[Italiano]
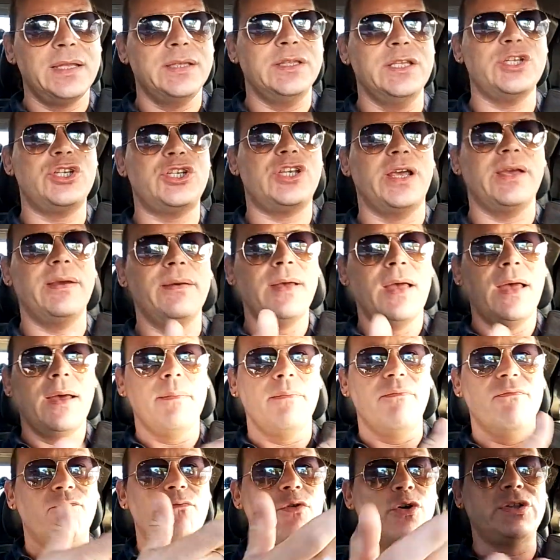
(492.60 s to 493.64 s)
dice
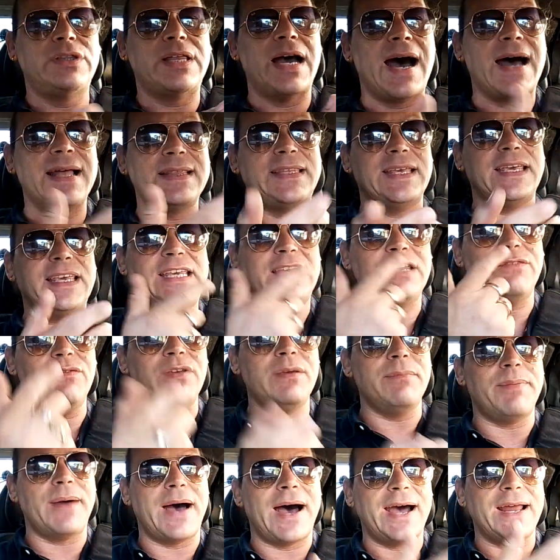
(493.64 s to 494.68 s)
votate chi
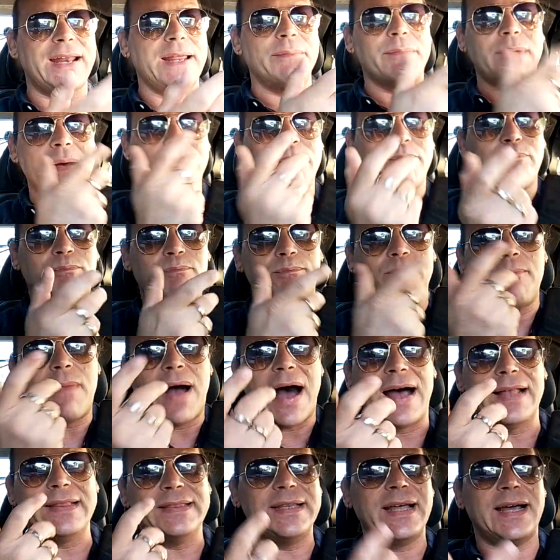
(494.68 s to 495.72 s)
vi pare ma
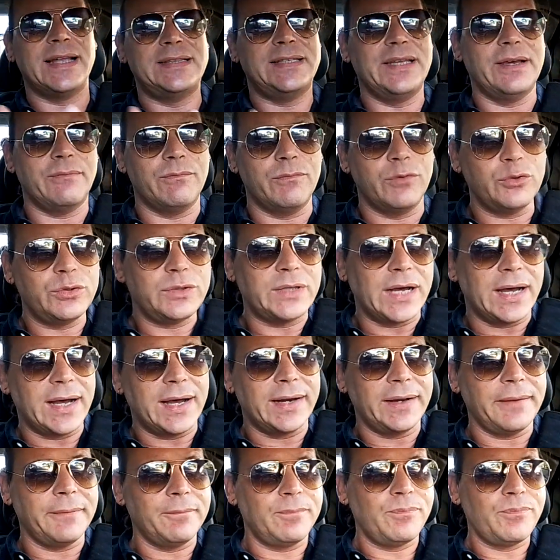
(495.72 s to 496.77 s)
andate a
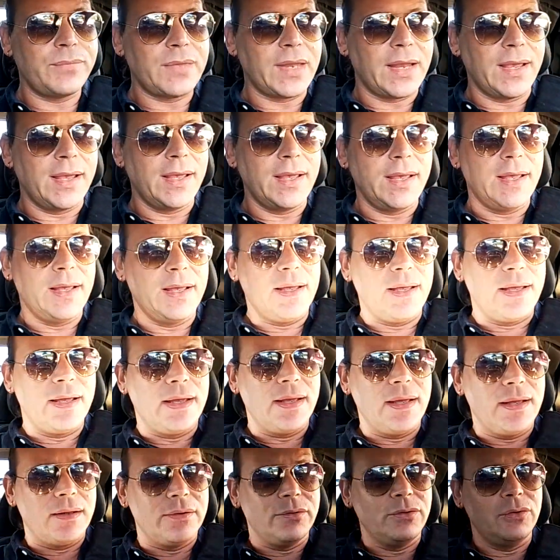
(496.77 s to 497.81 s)
votare.
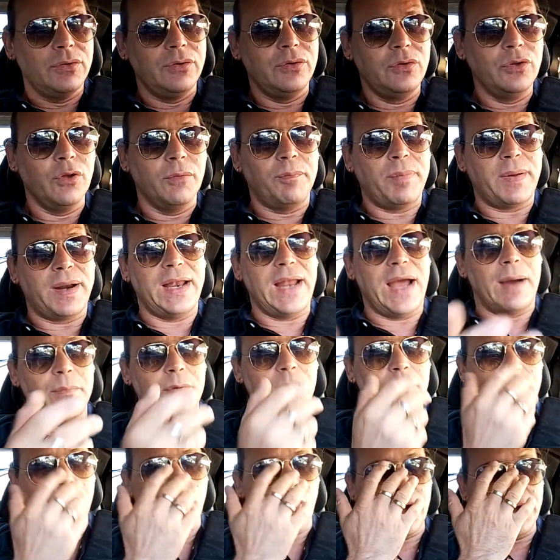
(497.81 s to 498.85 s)
Non
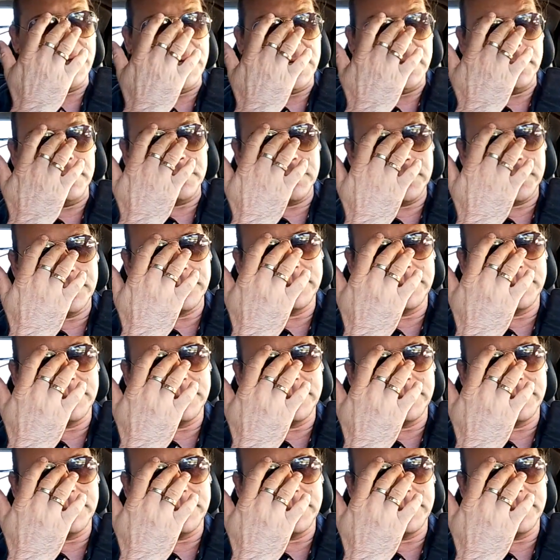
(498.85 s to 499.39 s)
parliamo poi